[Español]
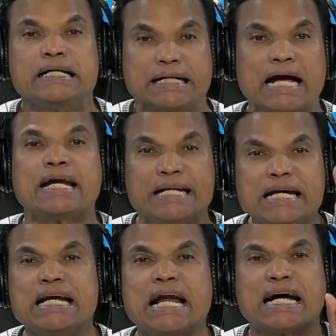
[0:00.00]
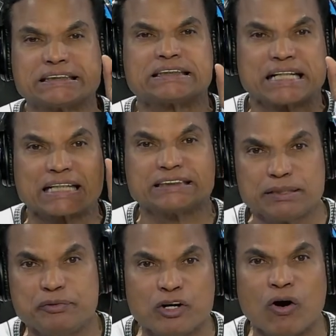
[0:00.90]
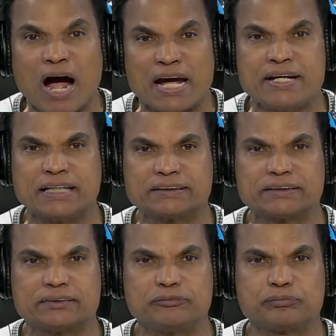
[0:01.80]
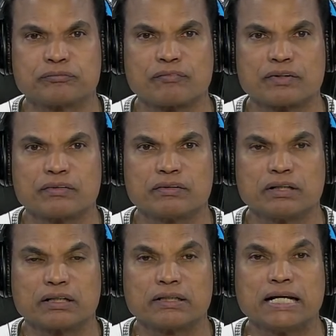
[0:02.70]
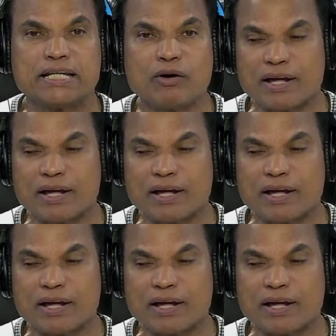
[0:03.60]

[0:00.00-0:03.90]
que ni las recibió a ellas. Le dijo a